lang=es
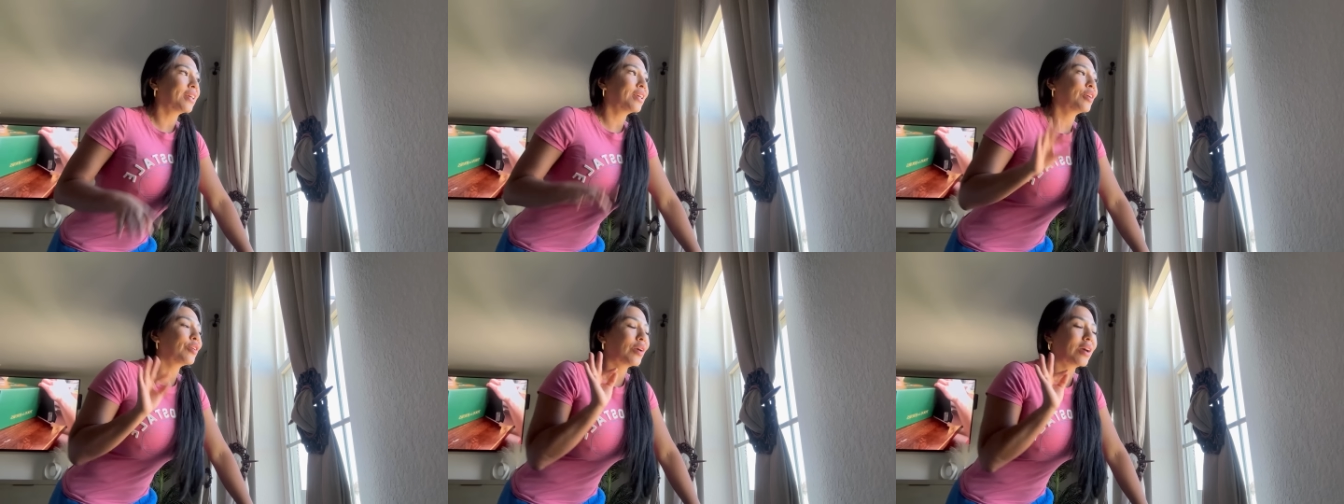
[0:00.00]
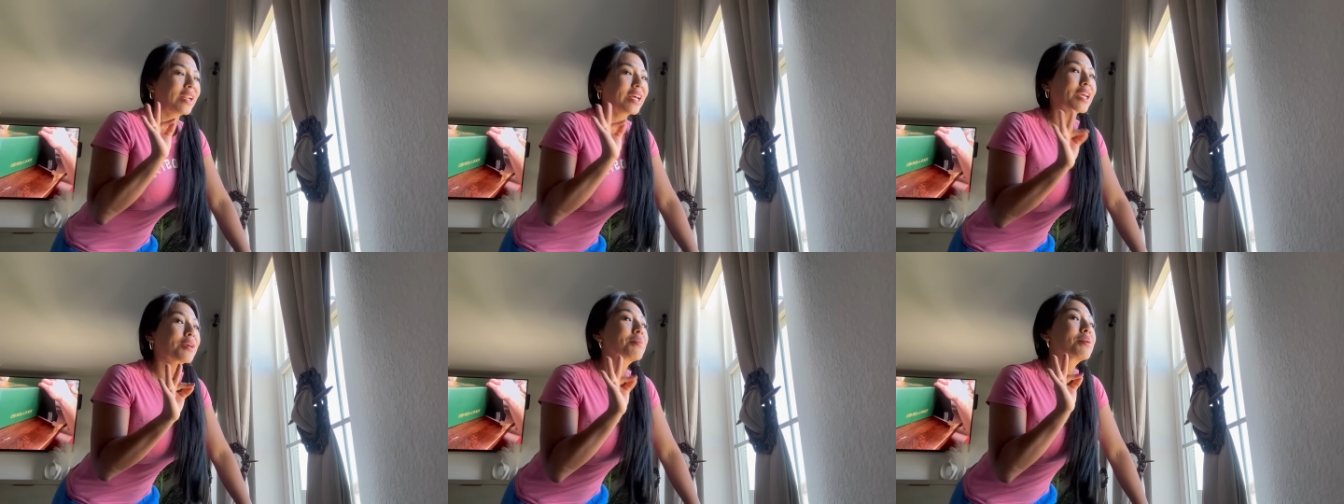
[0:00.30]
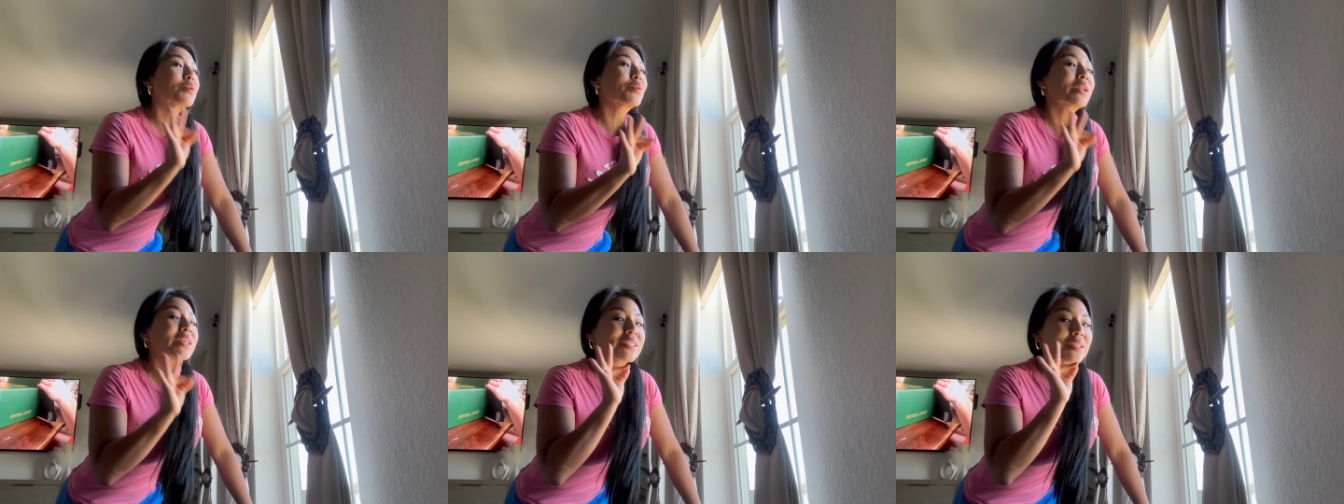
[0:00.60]
Y ojalá que me
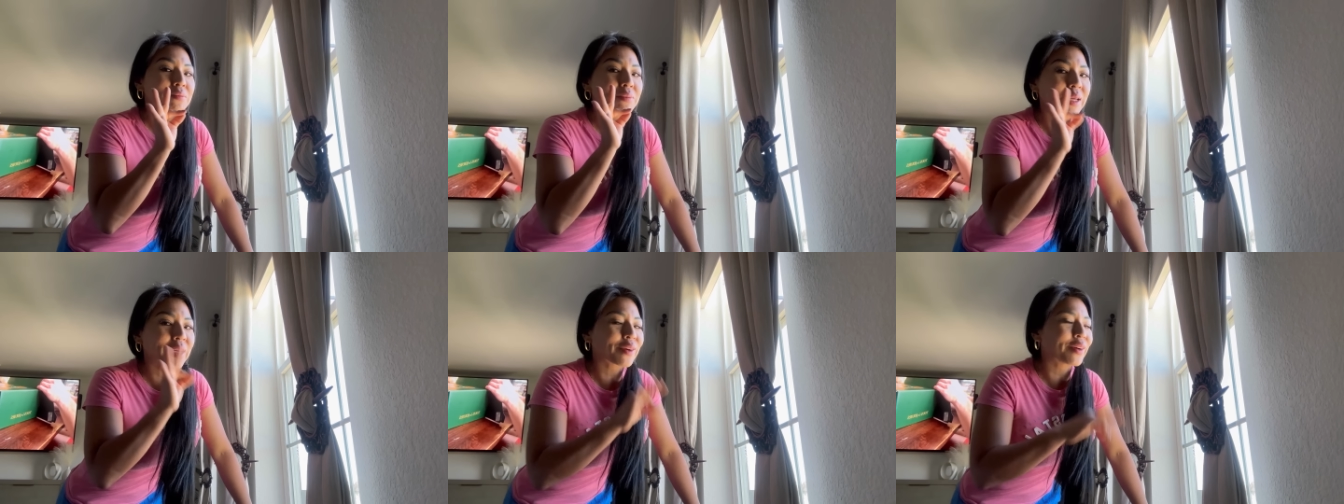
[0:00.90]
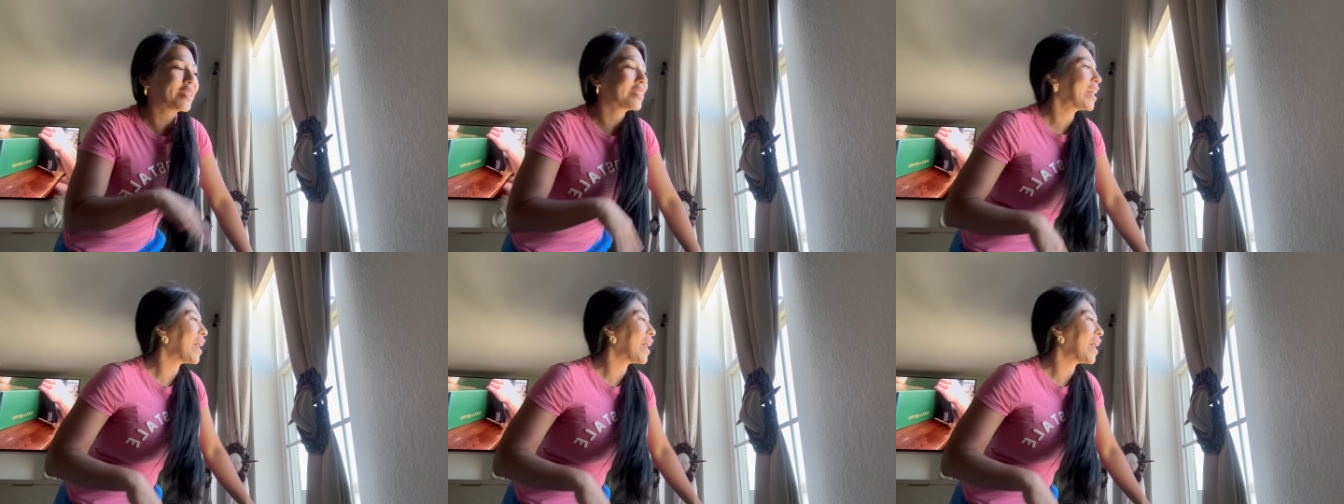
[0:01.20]
dure el miércoles.